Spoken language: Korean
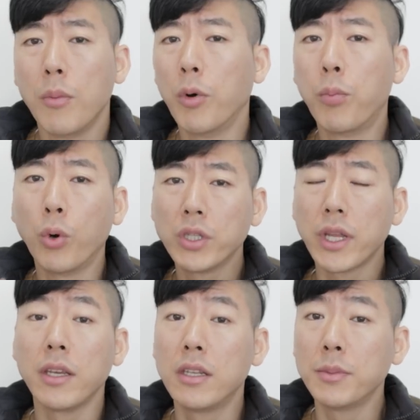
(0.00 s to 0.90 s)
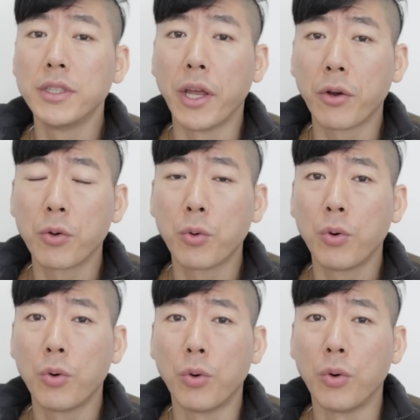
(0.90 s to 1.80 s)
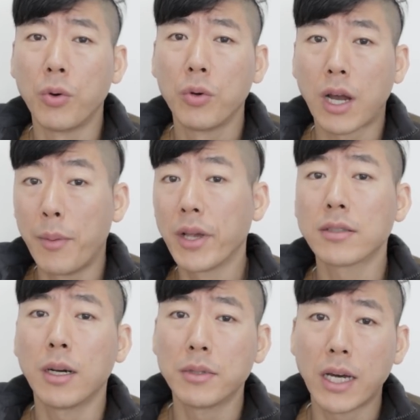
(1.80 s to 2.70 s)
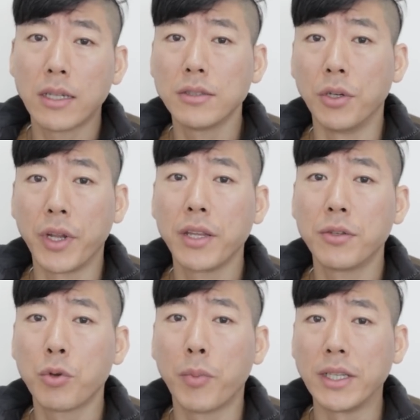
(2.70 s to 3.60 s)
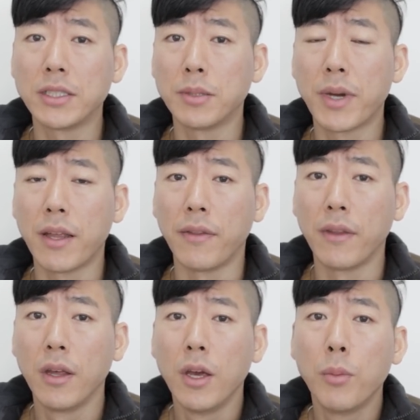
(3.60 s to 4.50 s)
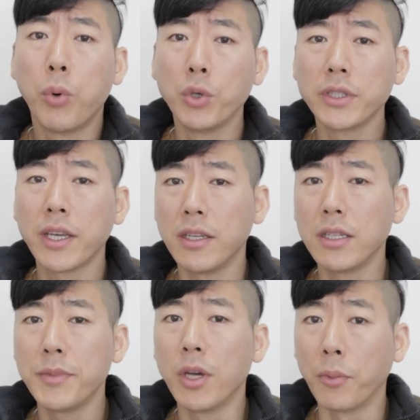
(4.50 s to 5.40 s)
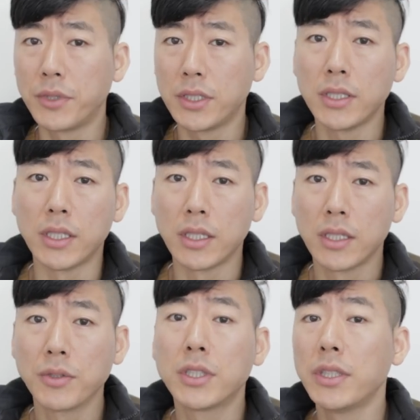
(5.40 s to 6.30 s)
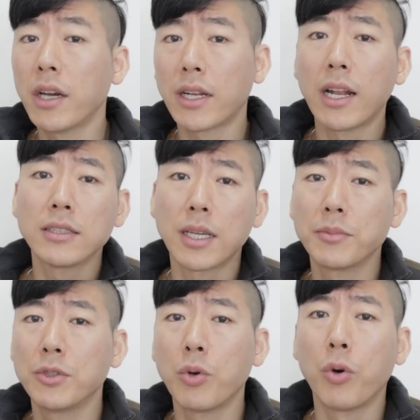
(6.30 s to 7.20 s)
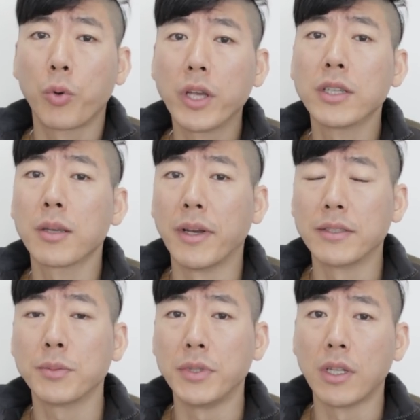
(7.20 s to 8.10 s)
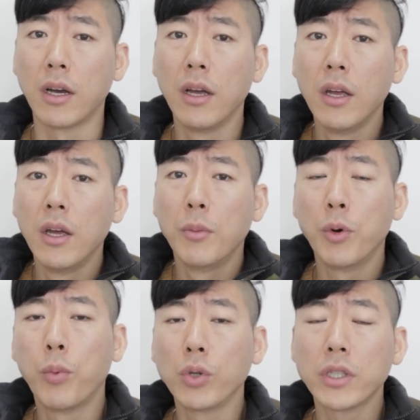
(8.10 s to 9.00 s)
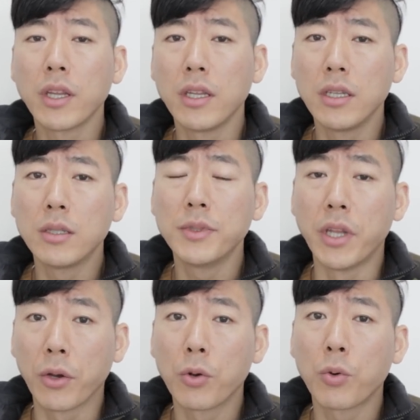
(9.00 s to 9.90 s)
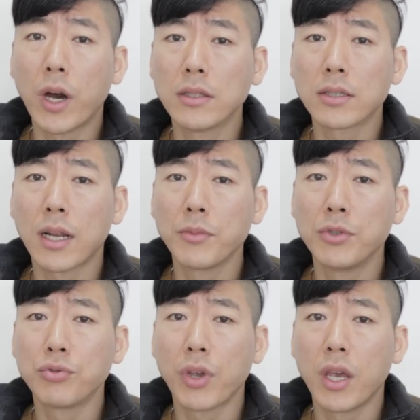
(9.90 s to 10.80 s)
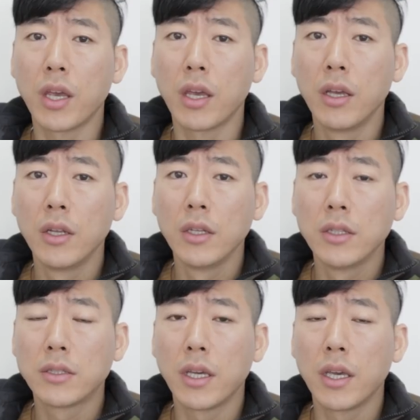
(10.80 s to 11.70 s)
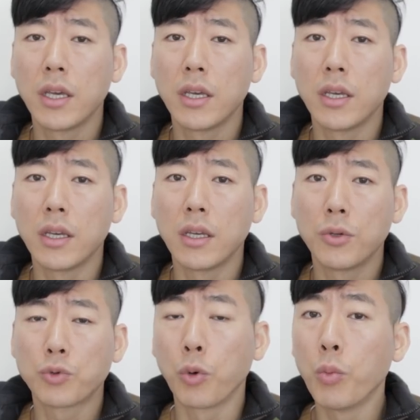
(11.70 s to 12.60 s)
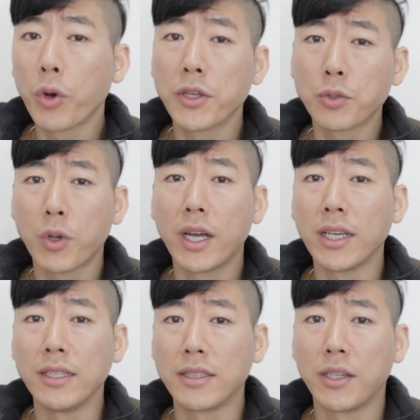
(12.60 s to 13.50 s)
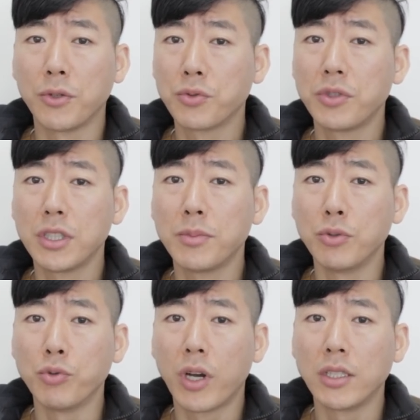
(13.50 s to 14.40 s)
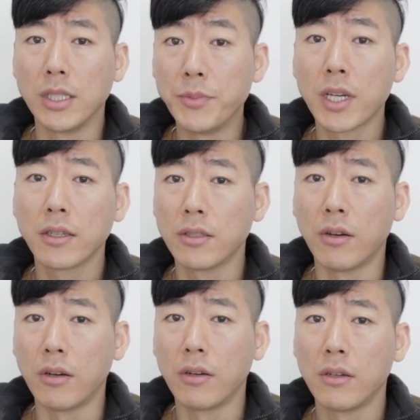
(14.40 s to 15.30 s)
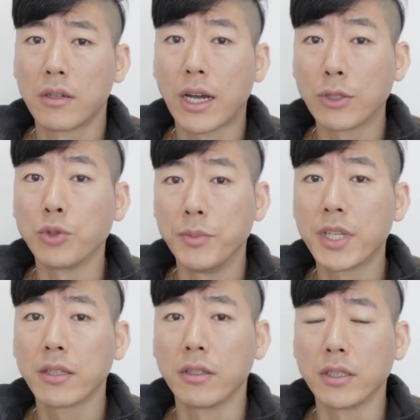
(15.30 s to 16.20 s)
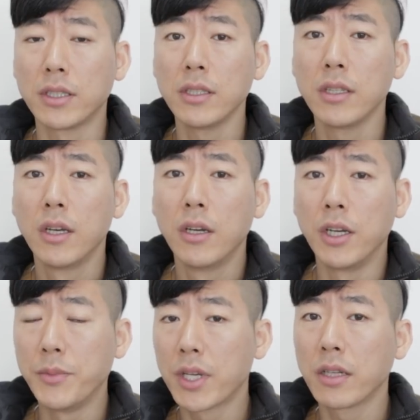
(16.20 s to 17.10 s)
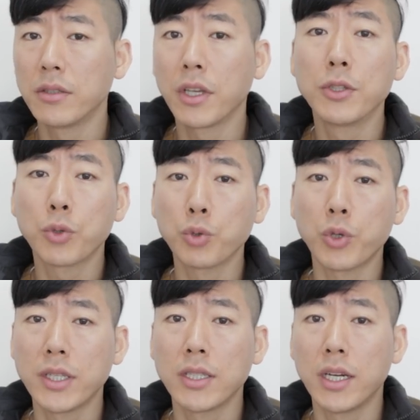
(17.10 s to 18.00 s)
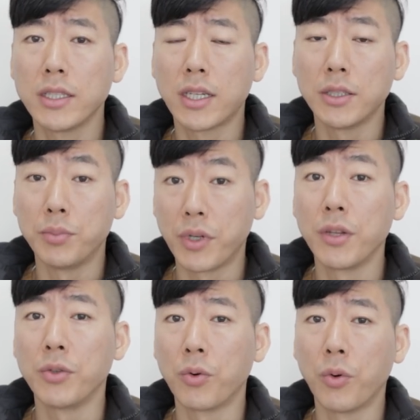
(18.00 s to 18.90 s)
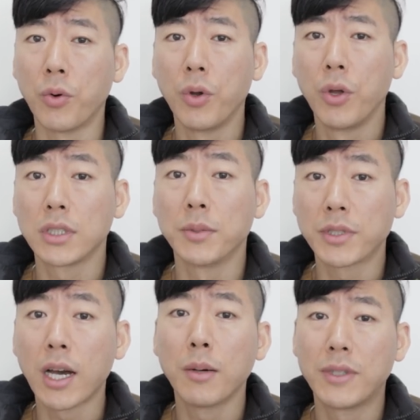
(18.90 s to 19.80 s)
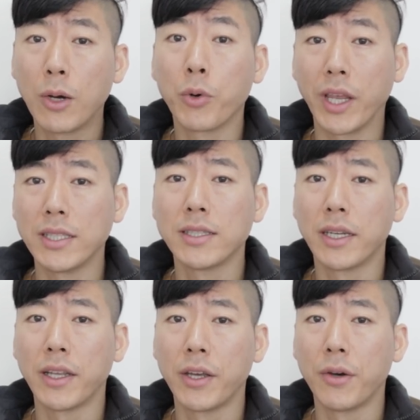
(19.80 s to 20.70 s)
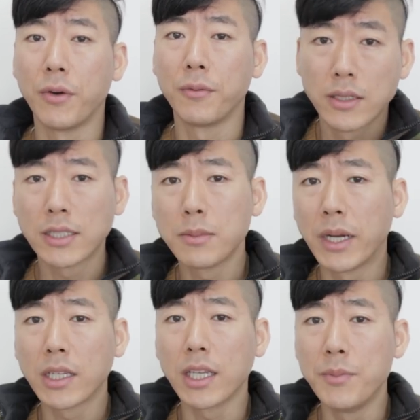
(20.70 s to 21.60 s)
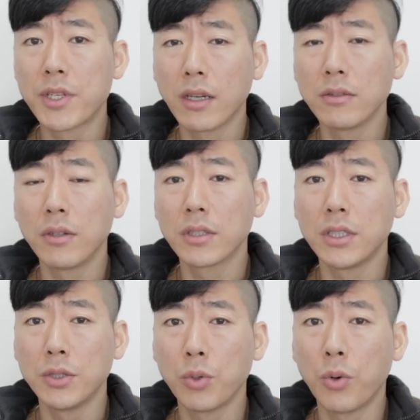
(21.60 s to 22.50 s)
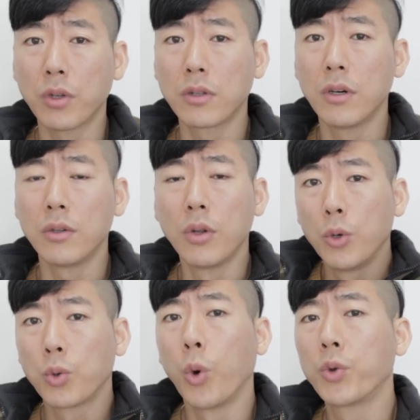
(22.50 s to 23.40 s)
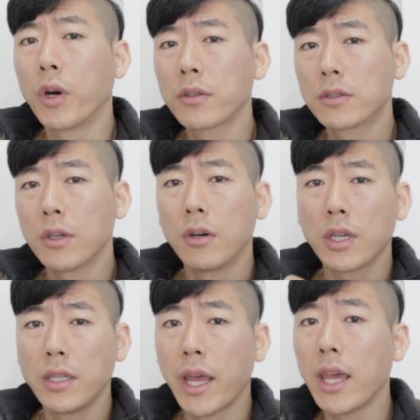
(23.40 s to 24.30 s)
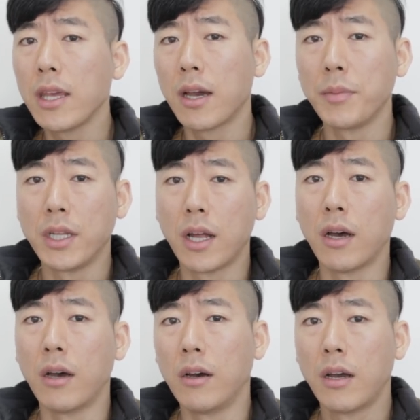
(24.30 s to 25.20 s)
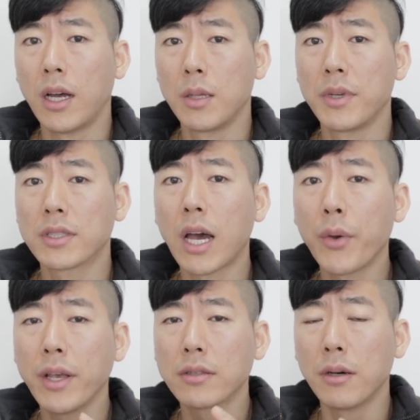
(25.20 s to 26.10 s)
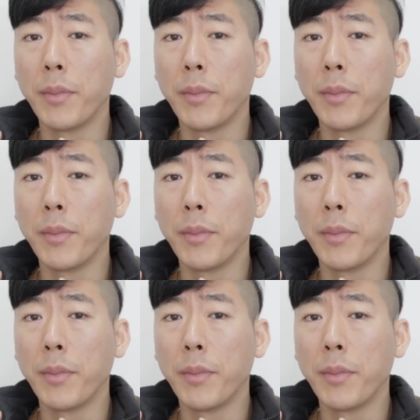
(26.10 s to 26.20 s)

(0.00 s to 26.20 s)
뭐 본인의 이름을 내걸고 가맹사업을 하는 연예인들도 많지만 본인의 이름이 없이 어, 진행을 하는 사람들도 굉장히 많습니다. 뭐 본인의 이름을 내걸고 하는 사람들 중에 제 종목에서도 하나 있잖아요. 술집을 운영하는 임창정, 가수 임창정 씨. 임창정이 소주 한 잔이라는 브랜드로 지금 사업을 하고 계시잖아요. 사실 만약에 임창정 씨도 어떤 도덕적인 해이함이나 아니면 사회에서